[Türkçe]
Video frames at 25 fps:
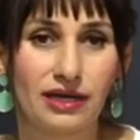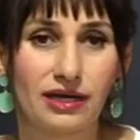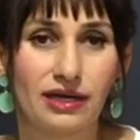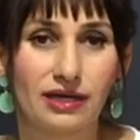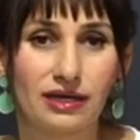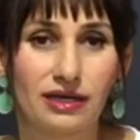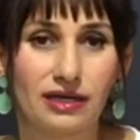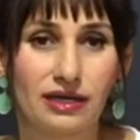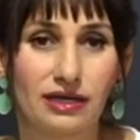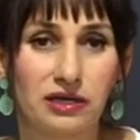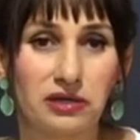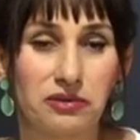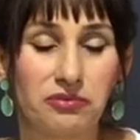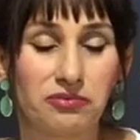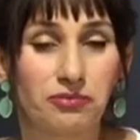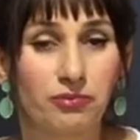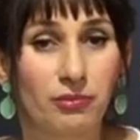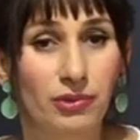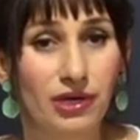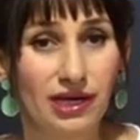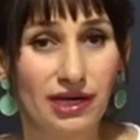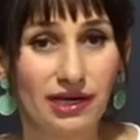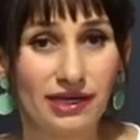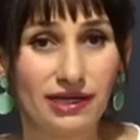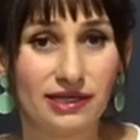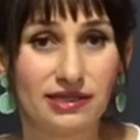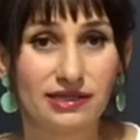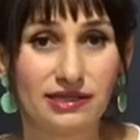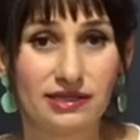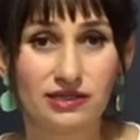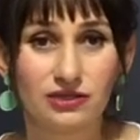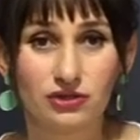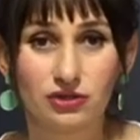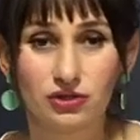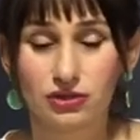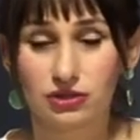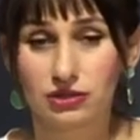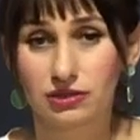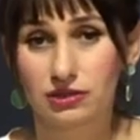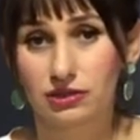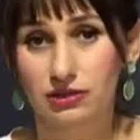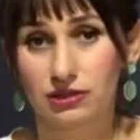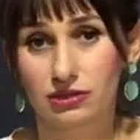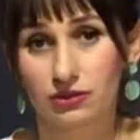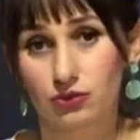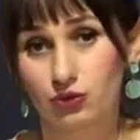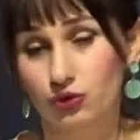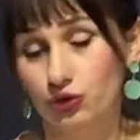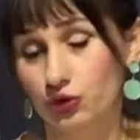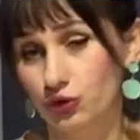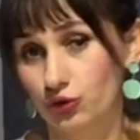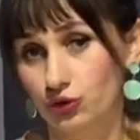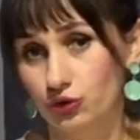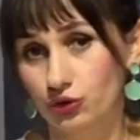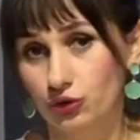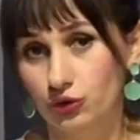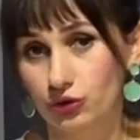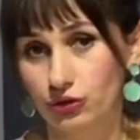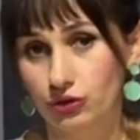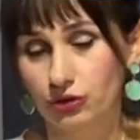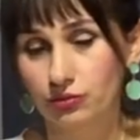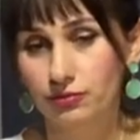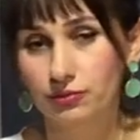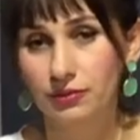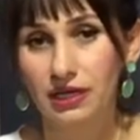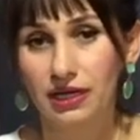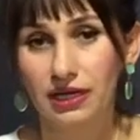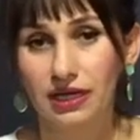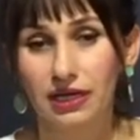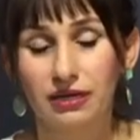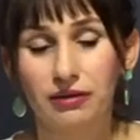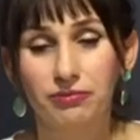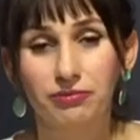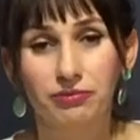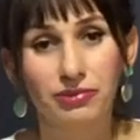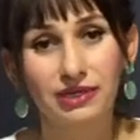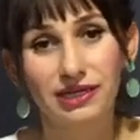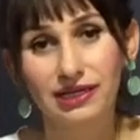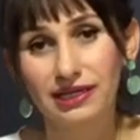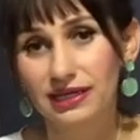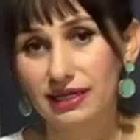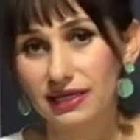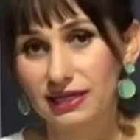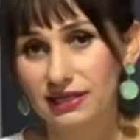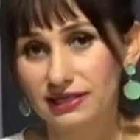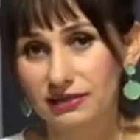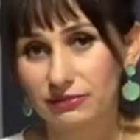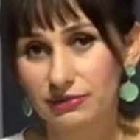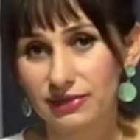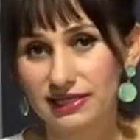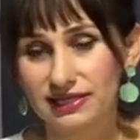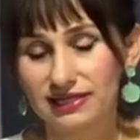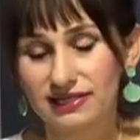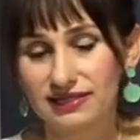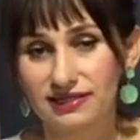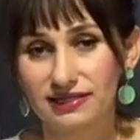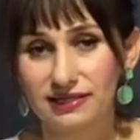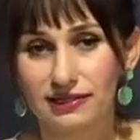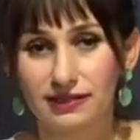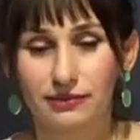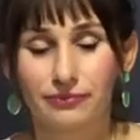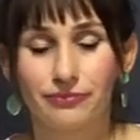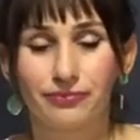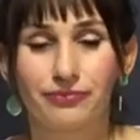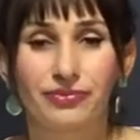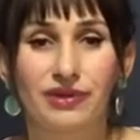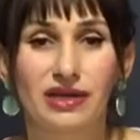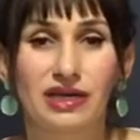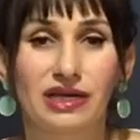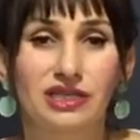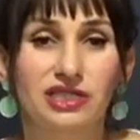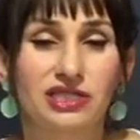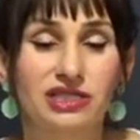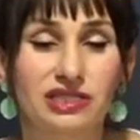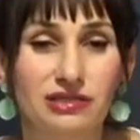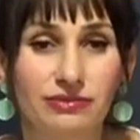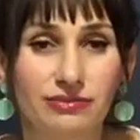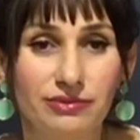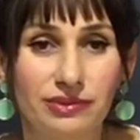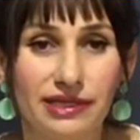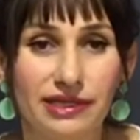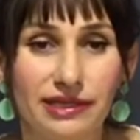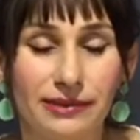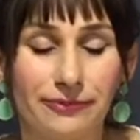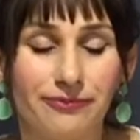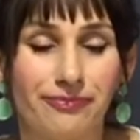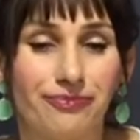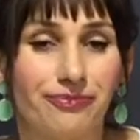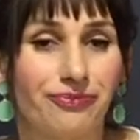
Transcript: E, merak ettiğinizi düşünüyorum bilgilendirmek istedim. Şimdi